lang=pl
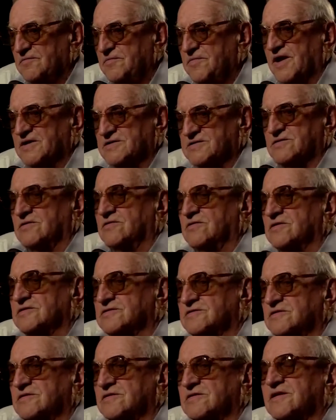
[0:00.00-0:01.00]
miasto
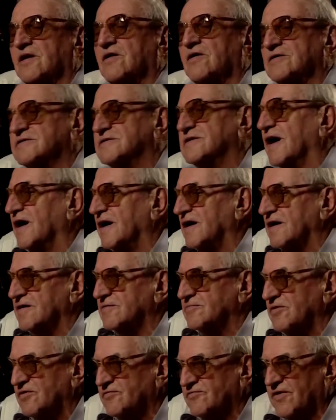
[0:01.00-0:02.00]
Gostyń zostało
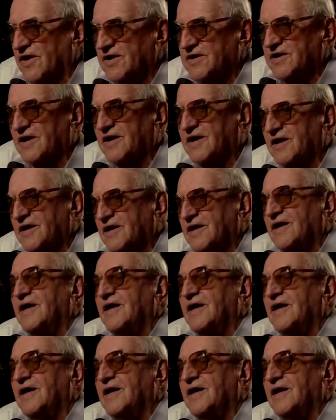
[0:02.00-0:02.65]
zaalarmowane